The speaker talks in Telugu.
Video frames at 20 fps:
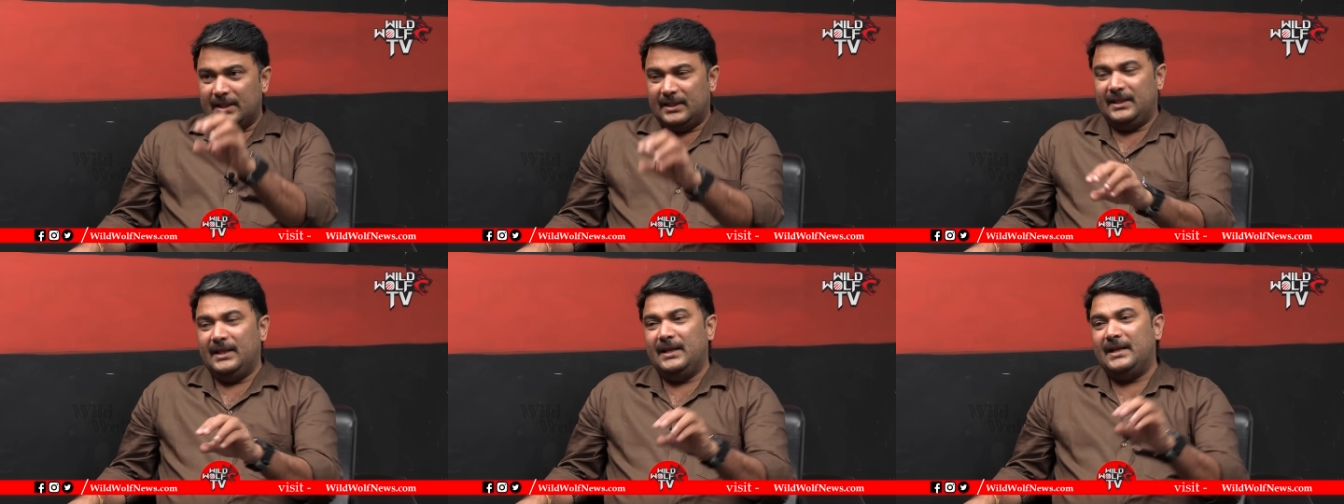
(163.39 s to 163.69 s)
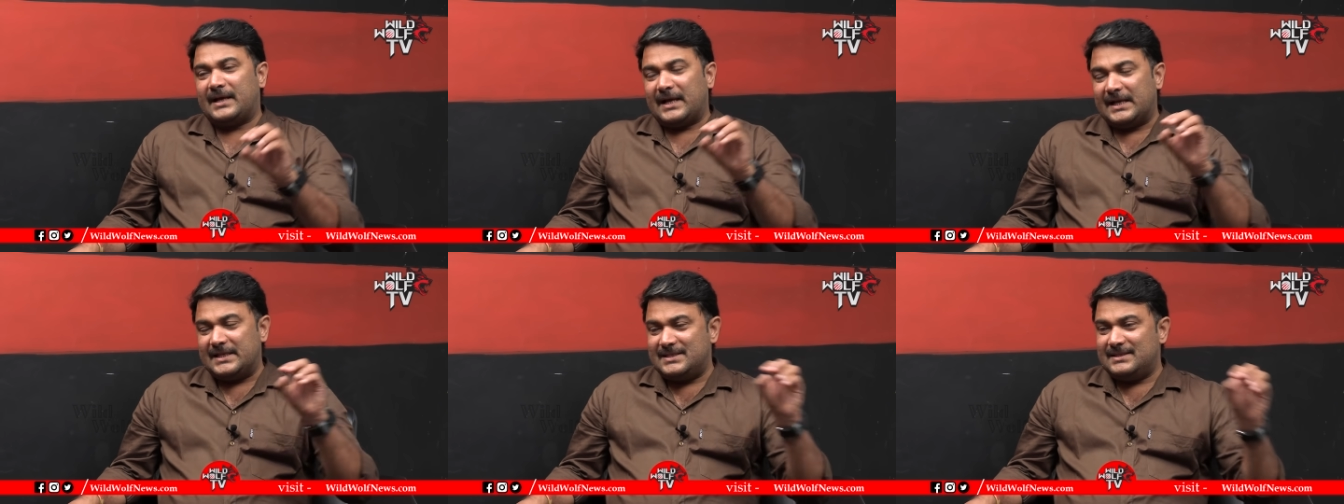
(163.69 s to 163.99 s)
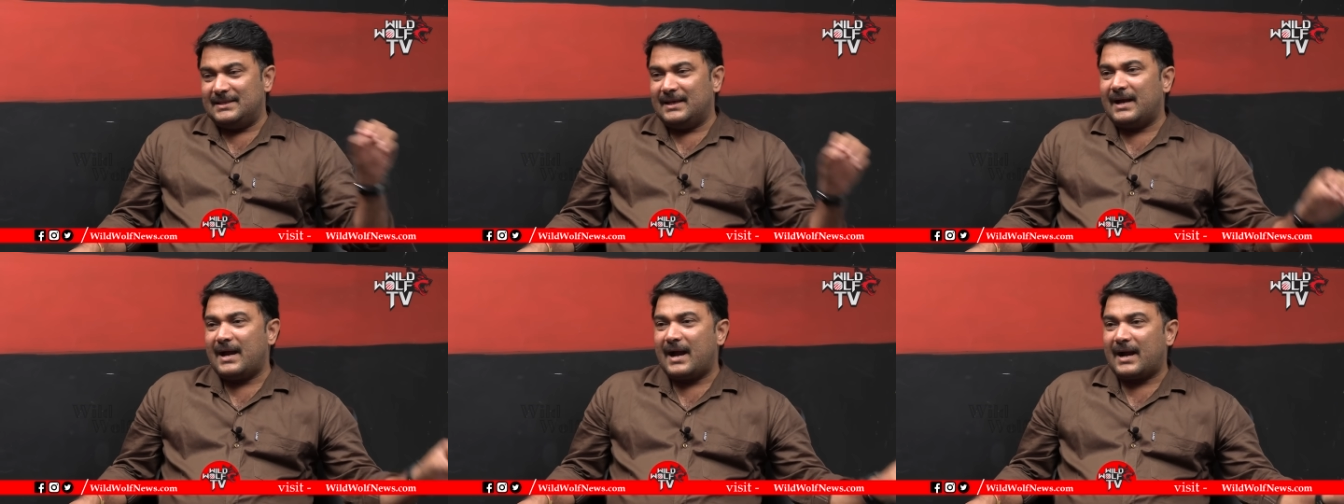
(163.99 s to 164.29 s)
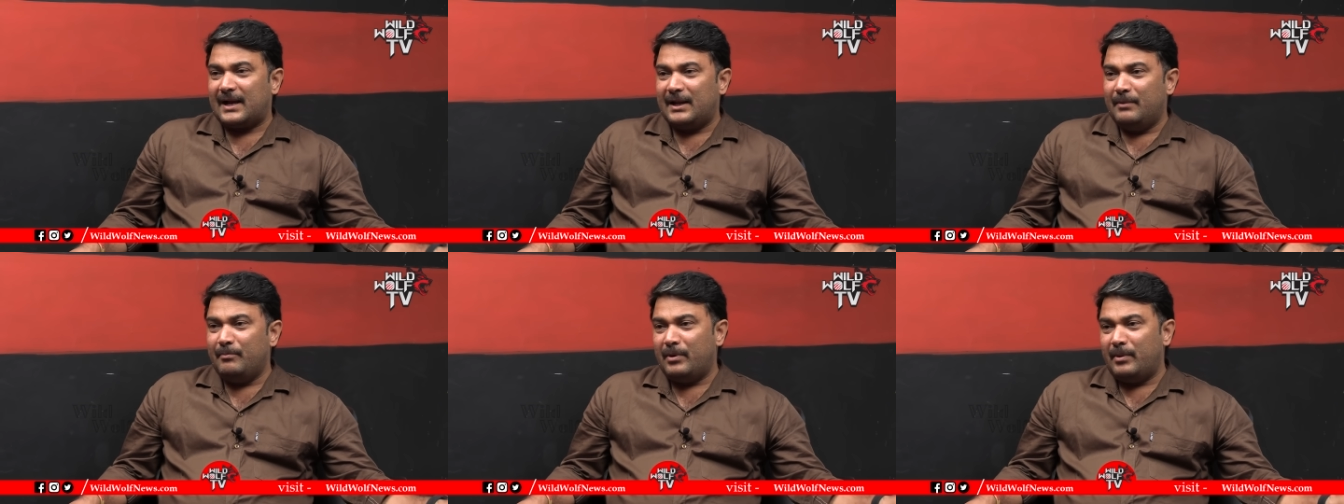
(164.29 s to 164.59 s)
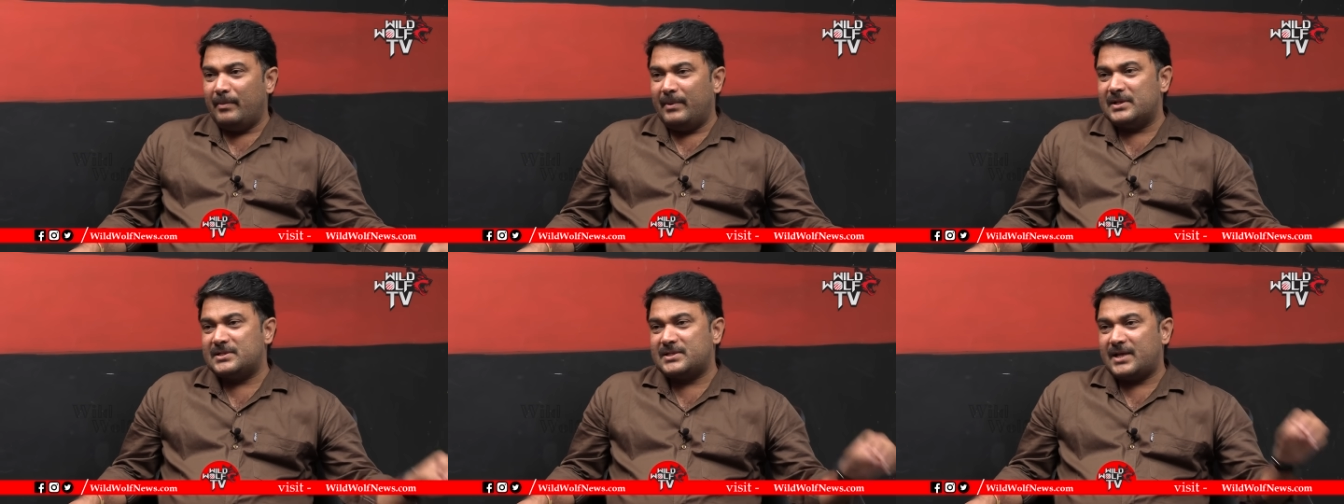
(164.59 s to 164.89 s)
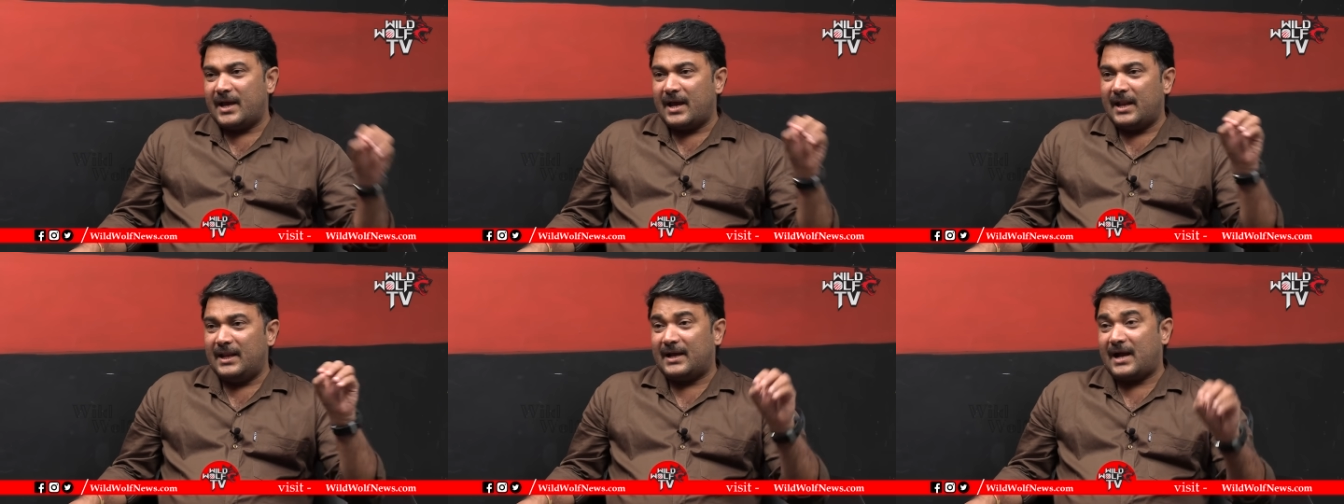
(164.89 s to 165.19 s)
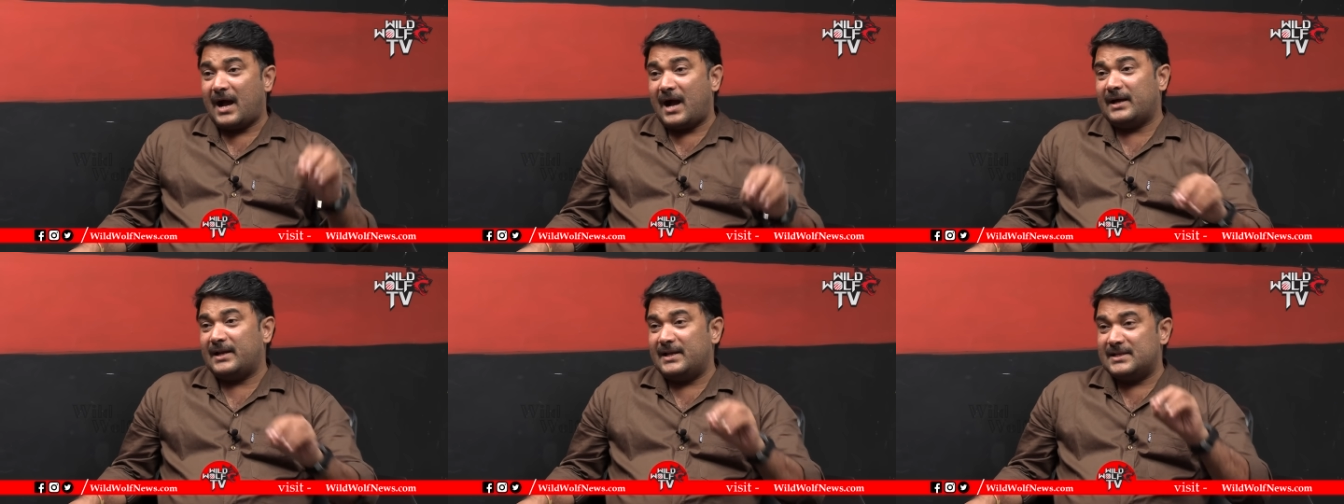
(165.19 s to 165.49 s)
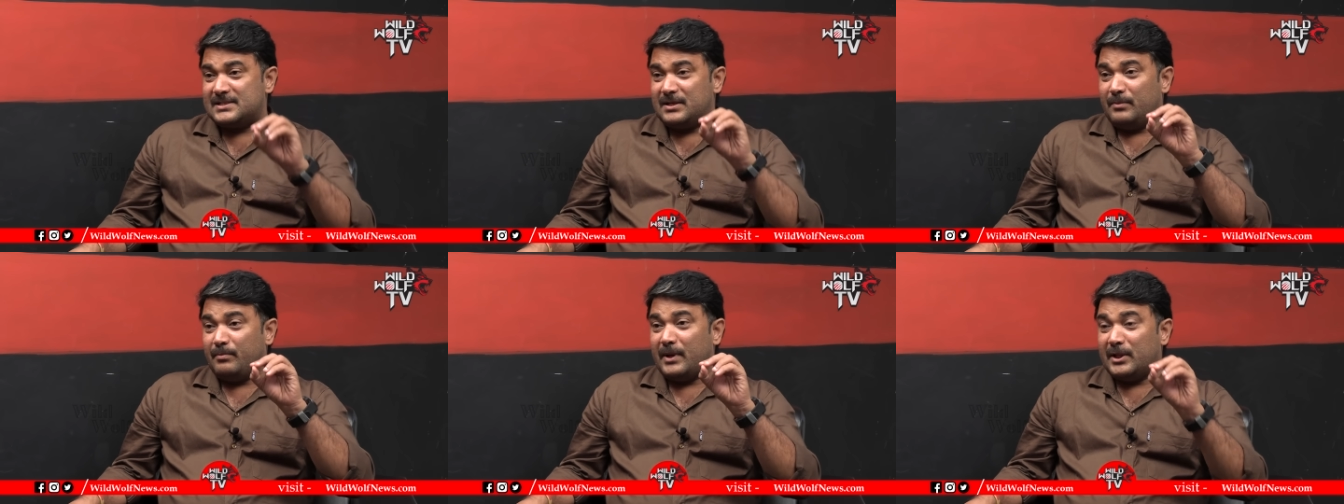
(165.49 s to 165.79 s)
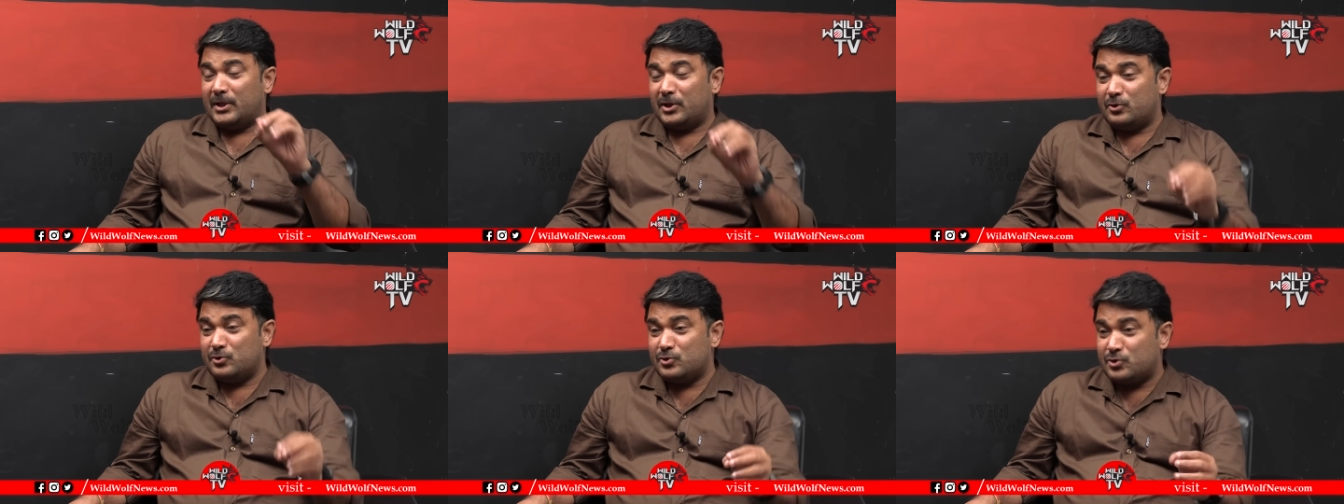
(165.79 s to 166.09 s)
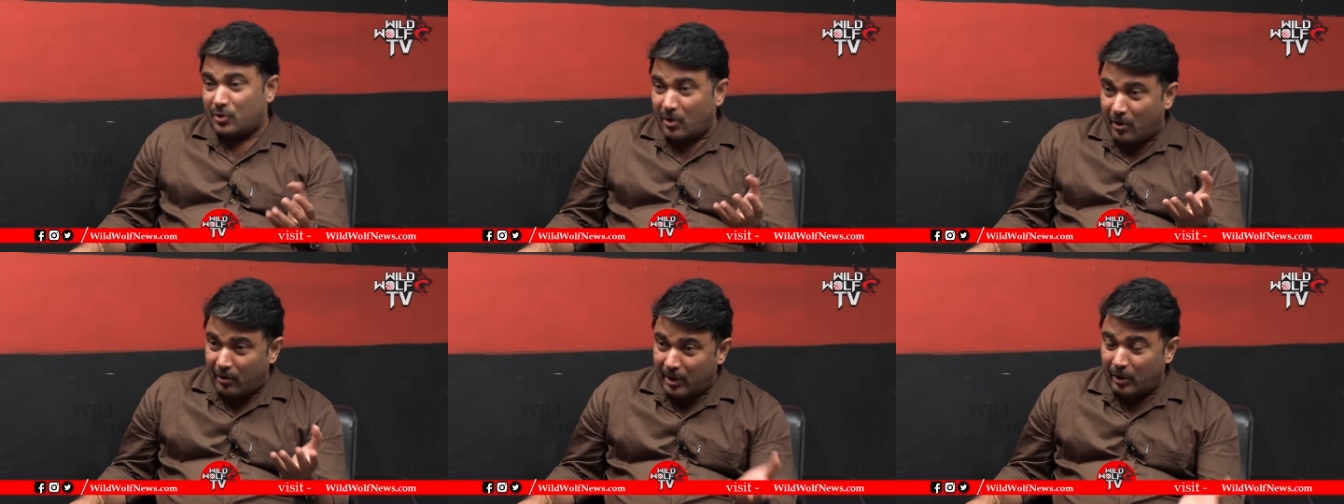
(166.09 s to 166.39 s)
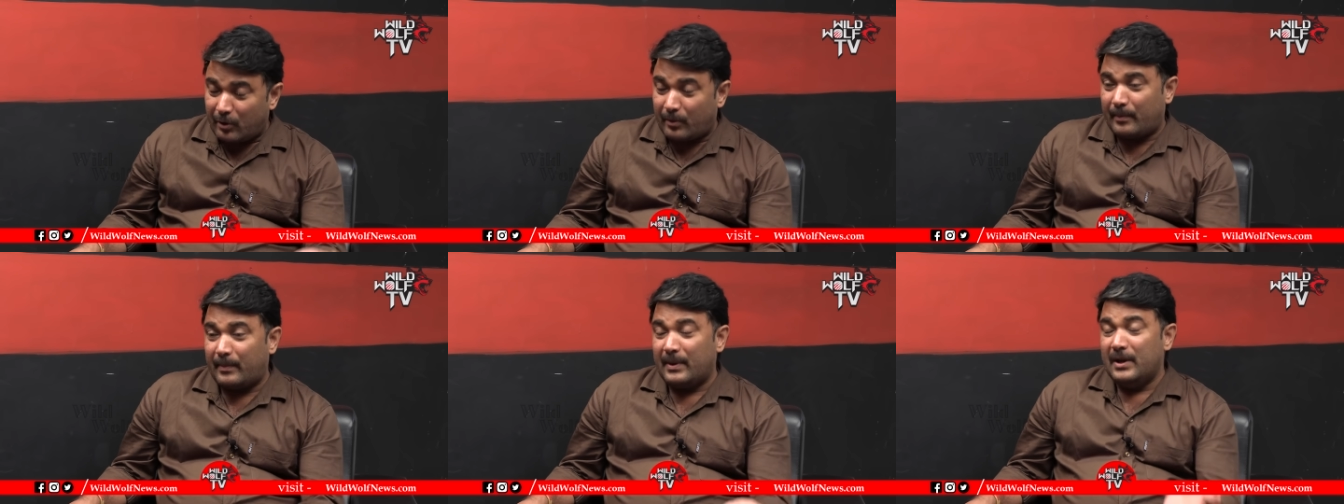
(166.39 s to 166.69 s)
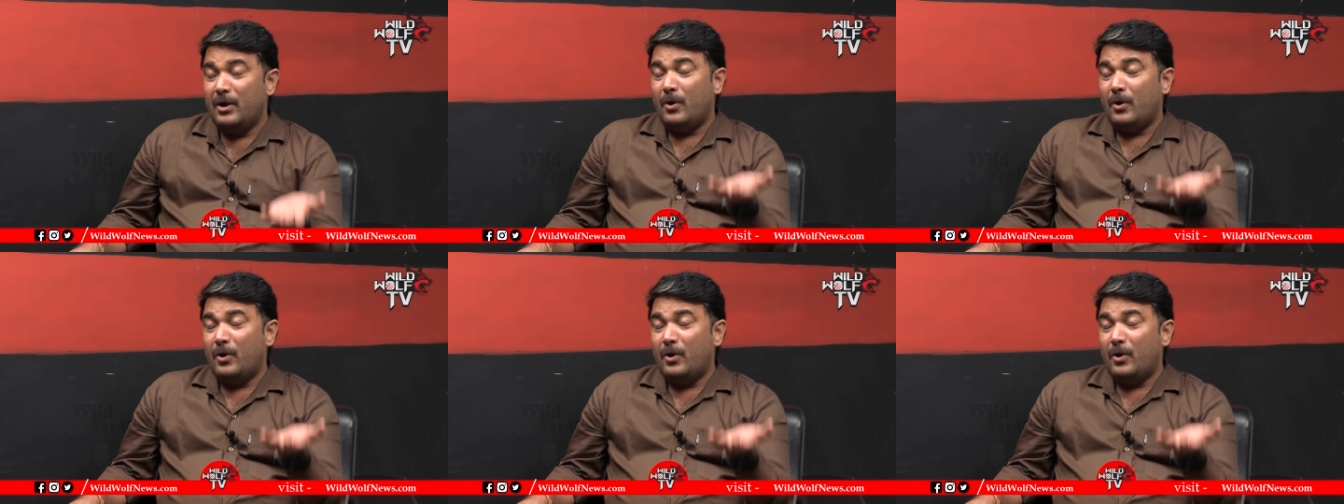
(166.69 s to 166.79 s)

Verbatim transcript: దీన్ని ఖచ్చితంగా అక్కడ ఇంప్లిమెంట్ చేయాలి కాంగ్రెస్ని బతికించుకోవాలి ఒక